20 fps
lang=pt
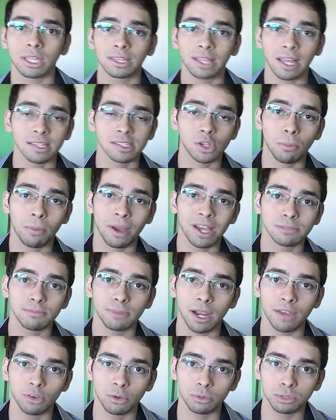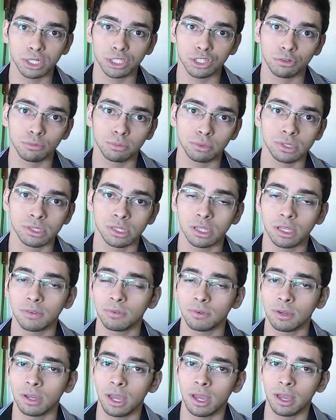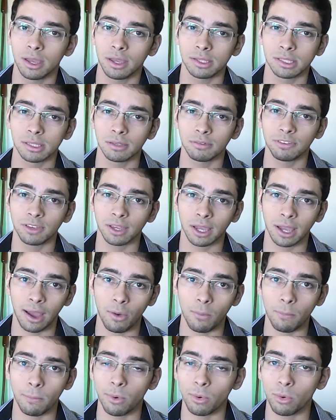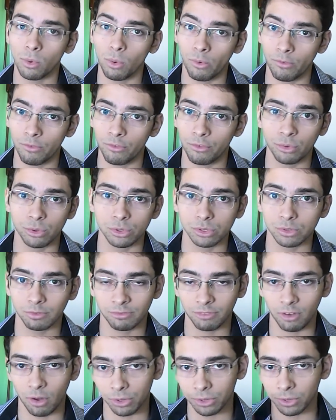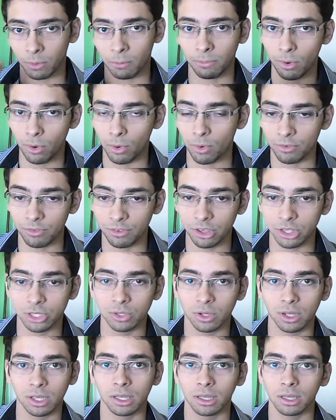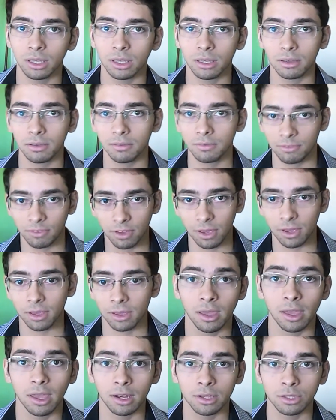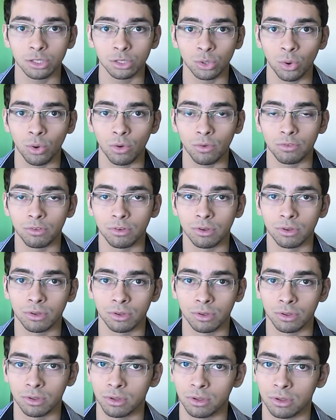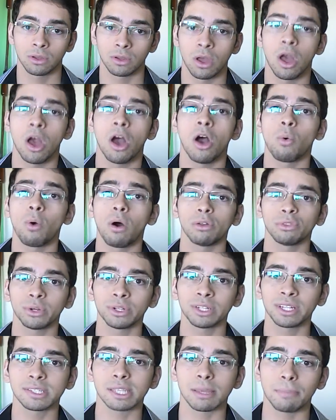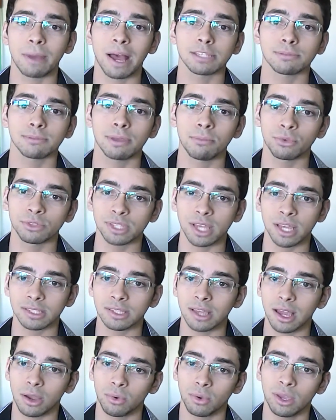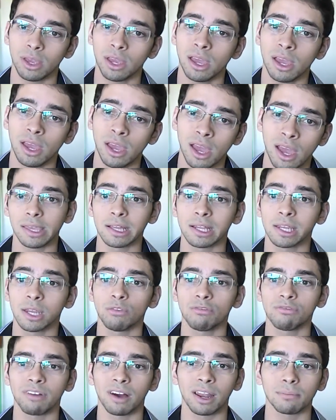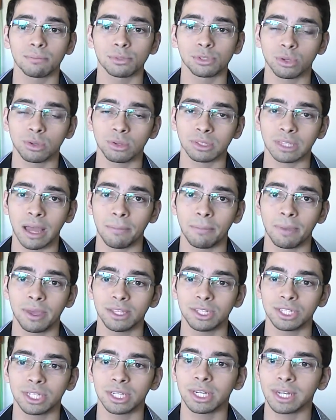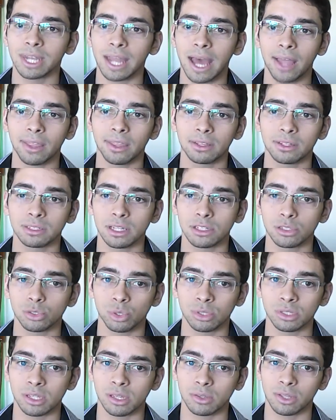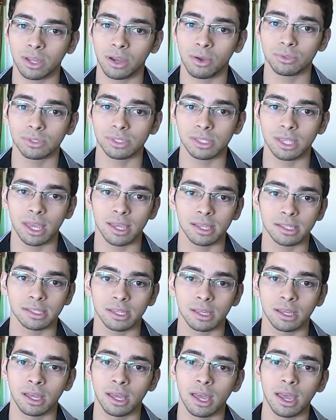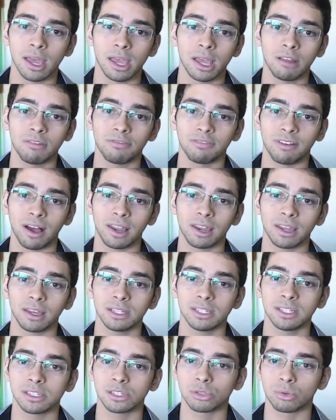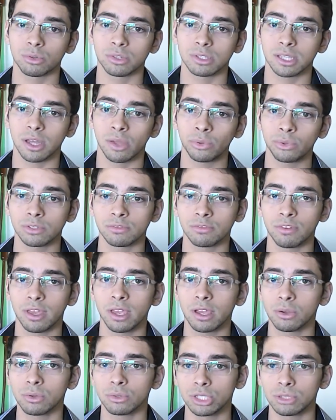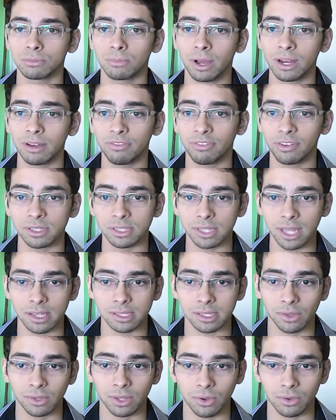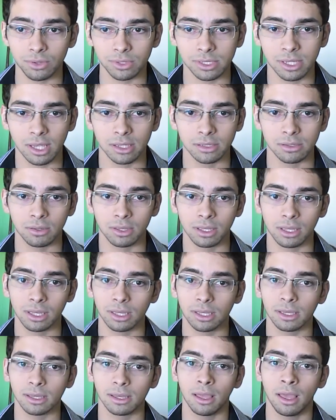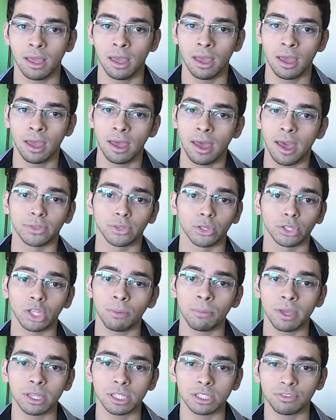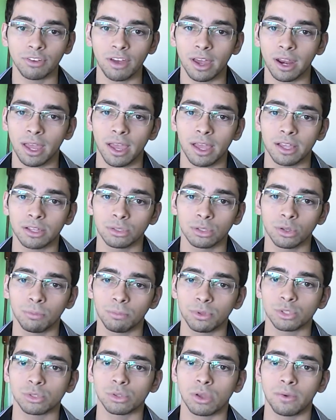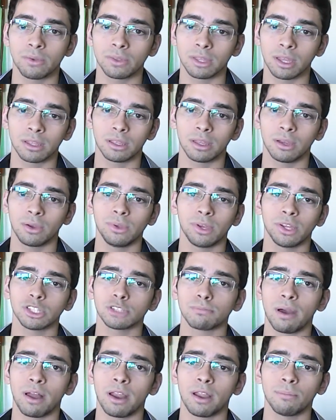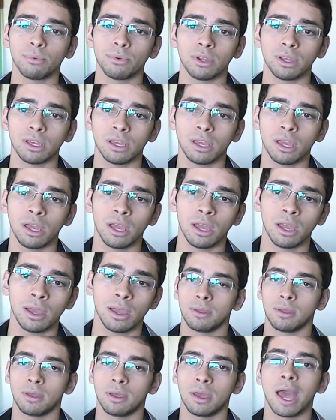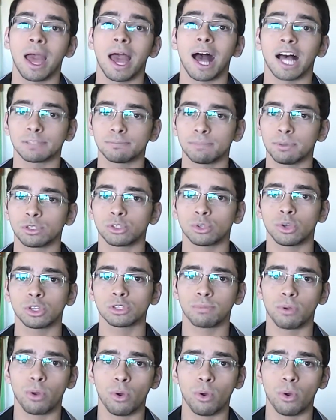tentar ser o mais breve e objetivo possível, e se ficar um pouco confuso, volta um pouco o vídeo aí e vê ele de novo. O autor dessa máxima é Moisés Zagui e ele não fala absolutamente nada de destruição da consciência ele fala em destruição dos veículos de manifestação da consciência, o que é totalmente diferente do que o pessoal entendeu e anda parando por aí. As pessoas